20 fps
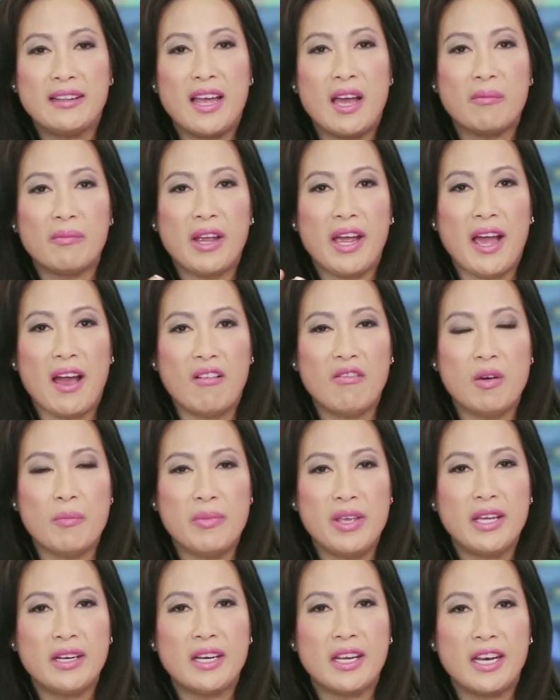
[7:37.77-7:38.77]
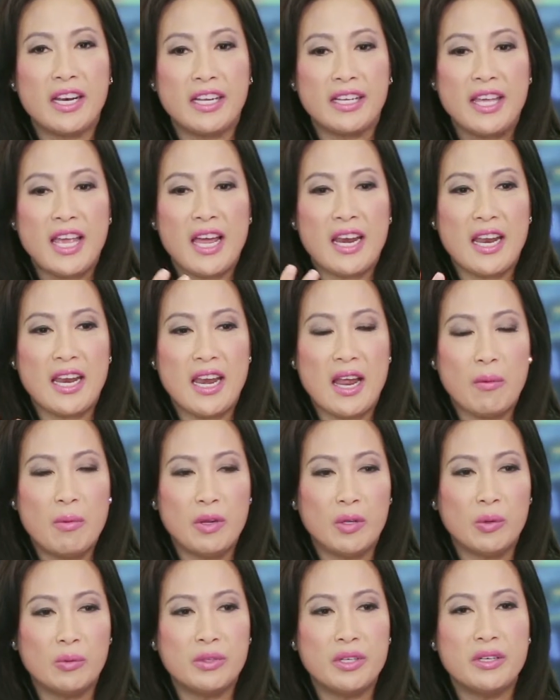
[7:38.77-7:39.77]
tham khảo và biết là làn da này đã
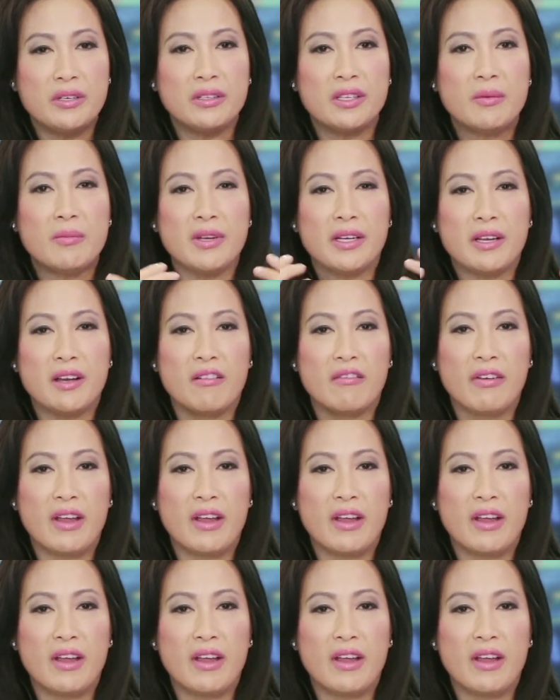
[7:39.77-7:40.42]
bị tổn thương thì mình cần